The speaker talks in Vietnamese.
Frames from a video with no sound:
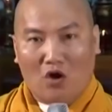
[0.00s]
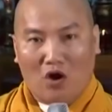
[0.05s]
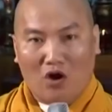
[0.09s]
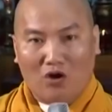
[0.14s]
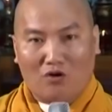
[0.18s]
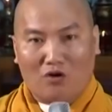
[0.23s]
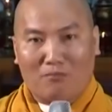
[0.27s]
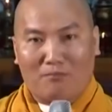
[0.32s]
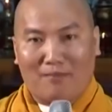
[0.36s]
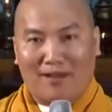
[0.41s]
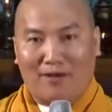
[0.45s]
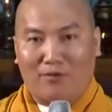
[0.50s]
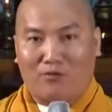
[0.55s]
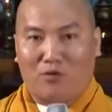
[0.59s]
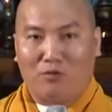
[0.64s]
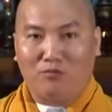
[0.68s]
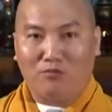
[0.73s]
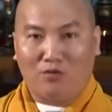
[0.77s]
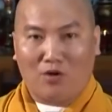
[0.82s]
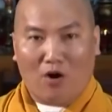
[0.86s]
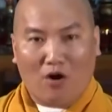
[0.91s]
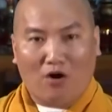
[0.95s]
chó, con mèo
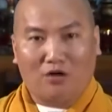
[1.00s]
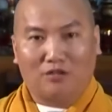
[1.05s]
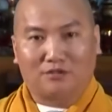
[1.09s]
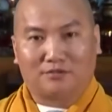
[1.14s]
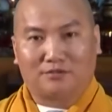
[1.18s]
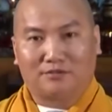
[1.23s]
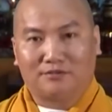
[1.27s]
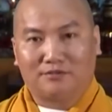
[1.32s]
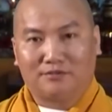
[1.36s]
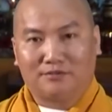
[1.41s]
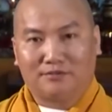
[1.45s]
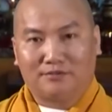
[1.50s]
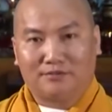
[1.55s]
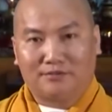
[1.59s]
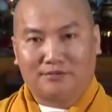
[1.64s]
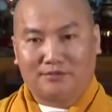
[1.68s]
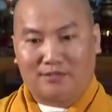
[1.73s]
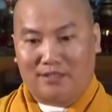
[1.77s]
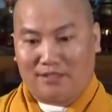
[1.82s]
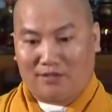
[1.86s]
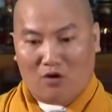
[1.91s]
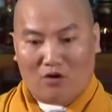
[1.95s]
cũng con.
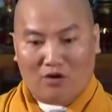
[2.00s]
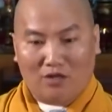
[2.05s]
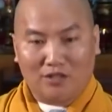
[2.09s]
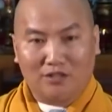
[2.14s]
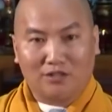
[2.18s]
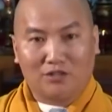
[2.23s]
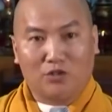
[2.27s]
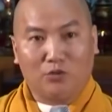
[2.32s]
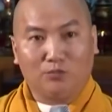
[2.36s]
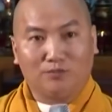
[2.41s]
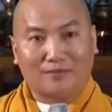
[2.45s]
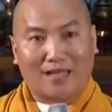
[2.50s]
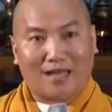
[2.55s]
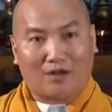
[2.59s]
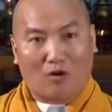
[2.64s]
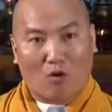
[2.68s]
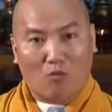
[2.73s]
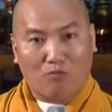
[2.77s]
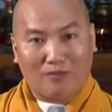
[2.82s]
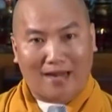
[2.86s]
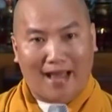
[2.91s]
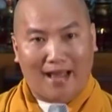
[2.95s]
Thì con người chúng ta
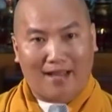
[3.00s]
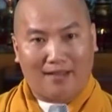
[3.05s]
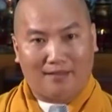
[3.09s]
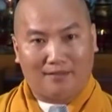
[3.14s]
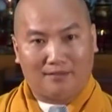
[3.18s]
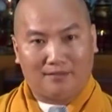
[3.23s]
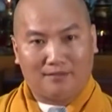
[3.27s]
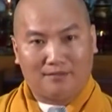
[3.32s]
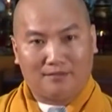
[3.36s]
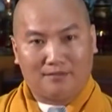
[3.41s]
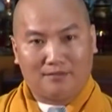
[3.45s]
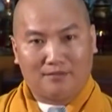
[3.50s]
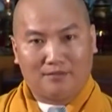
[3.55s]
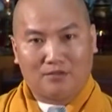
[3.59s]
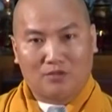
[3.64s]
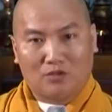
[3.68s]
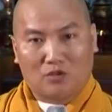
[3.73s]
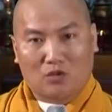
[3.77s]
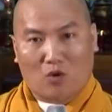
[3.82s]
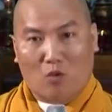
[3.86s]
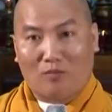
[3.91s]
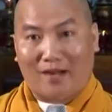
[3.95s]
cũng
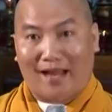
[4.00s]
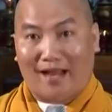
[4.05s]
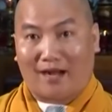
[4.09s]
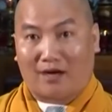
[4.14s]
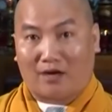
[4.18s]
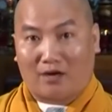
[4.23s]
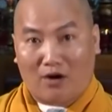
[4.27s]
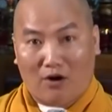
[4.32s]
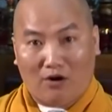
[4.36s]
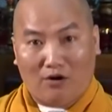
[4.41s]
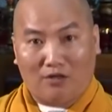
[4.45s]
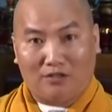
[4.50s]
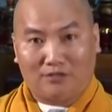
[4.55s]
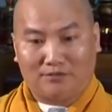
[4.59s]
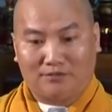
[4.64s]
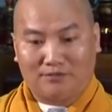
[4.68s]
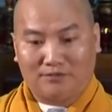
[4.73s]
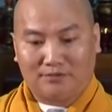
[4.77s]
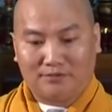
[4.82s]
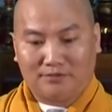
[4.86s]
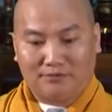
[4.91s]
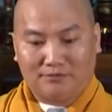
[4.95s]
là con.
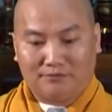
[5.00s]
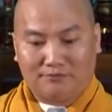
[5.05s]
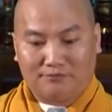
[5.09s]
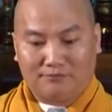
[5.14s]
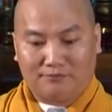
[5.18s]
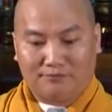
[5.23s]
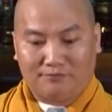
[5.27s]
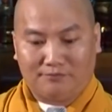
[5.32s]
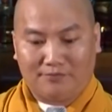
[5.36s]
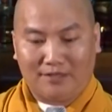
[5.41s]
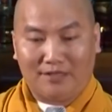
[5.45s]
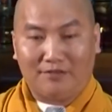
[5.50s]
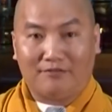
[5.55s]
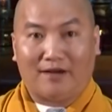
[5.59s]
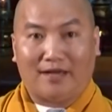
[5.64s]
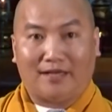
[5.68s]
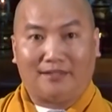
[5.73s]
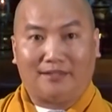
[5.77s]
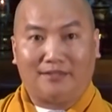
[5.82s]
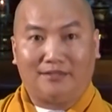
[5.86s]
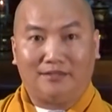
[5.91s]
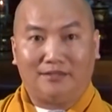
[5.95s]
Vì
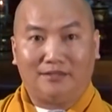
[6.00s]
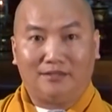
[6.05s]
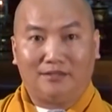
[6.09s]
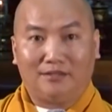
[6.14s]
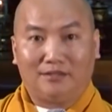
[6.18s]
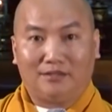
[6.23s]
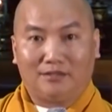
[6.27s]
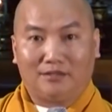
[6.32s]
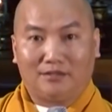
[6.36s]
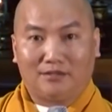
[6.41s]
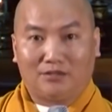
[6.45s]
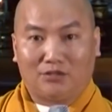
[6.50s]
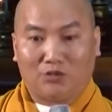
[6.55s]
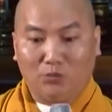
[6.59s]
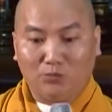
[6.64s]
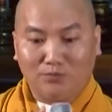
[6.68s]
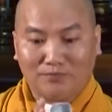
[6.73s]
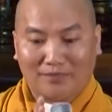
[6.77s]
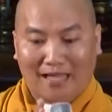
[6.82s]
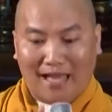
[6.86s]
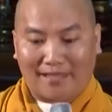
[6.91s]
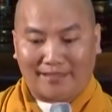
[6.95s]
vậy
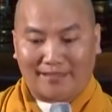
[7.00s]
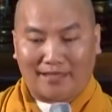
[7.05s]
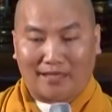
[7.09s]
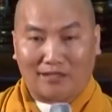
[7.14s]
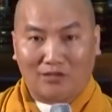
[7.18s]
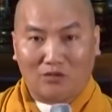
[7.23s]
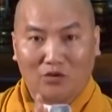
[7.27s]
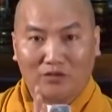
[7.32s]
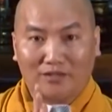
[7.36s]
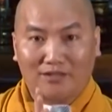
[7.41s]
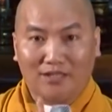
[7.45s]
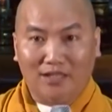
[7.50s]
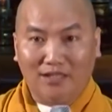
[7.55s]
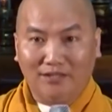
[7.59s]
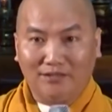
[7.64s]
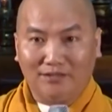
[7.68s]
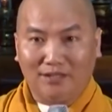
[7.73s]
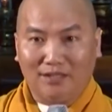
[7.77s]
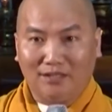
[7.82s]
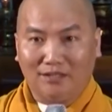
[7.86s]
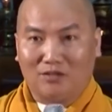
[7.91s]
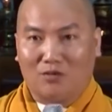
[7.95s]
chúng ta vẫn có tính
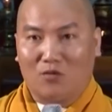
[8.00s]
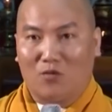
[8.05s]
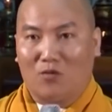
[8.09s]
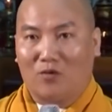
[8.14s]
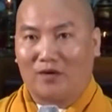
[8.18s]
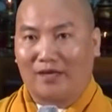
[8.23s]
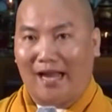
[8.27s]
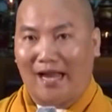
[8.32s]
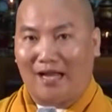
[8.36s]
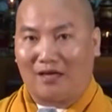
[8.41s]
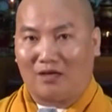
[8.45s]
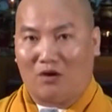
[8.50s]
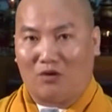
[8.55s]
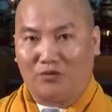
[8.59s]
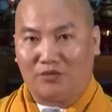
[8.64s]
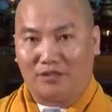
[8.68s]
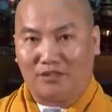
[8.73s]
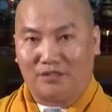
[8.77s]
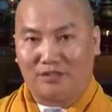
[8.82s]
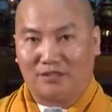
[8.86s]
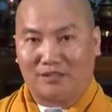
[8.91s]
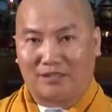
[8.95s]
chất của các
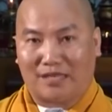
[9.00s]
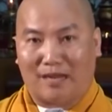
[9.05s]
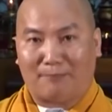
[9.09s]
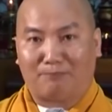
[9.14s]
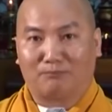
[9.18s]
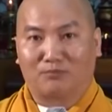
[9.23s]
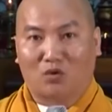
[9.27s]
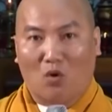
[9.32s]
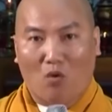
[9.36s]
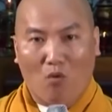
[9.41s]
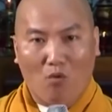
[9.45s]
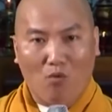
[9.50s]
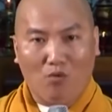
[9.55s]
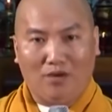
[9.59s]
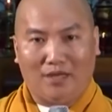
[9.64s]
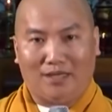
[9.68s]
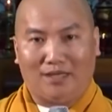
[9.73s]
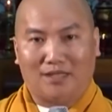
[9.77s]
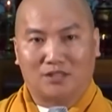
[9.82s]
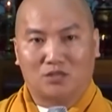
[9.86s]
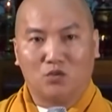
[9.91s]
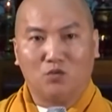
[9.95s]
loài cầm thú
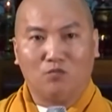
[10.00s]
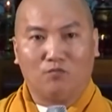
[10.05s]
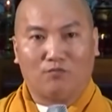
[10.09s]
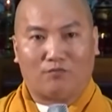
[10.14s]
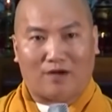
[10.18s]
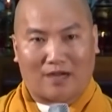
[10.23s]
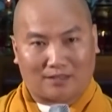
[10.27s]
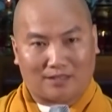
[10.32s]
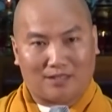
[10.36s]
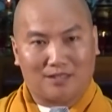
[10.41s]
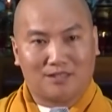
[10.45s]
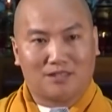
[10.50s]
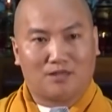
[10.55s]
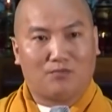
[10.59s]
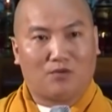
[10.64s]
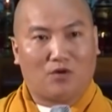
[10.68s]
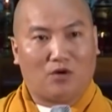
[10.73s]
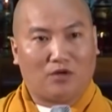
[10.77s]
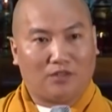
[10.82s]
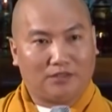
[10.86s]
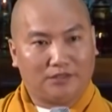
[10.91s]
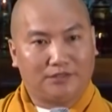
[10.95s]
hay là súc vật ở trong
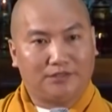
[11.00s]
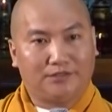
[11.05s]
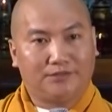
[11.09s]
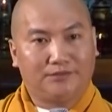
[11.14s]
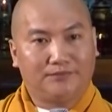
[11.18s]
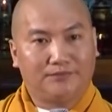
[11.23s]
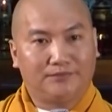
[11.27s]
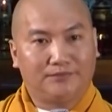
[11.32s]
con người.